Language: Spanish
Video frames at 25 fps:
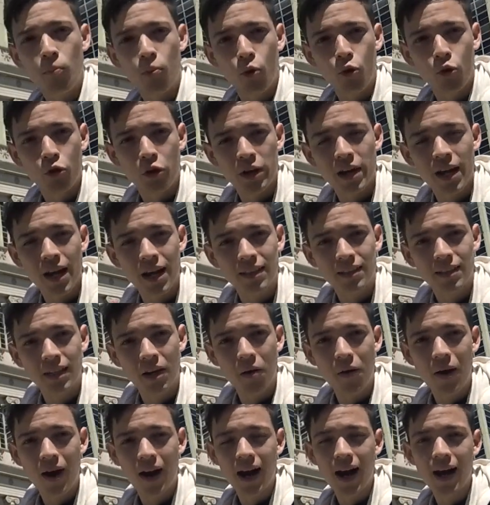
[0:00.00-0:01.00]
podría
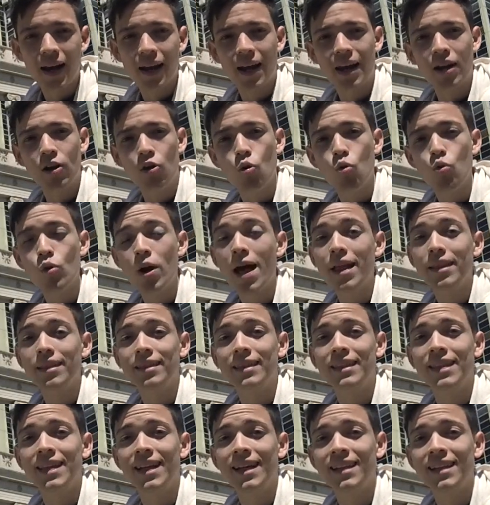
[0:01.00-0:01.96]
trabajar en una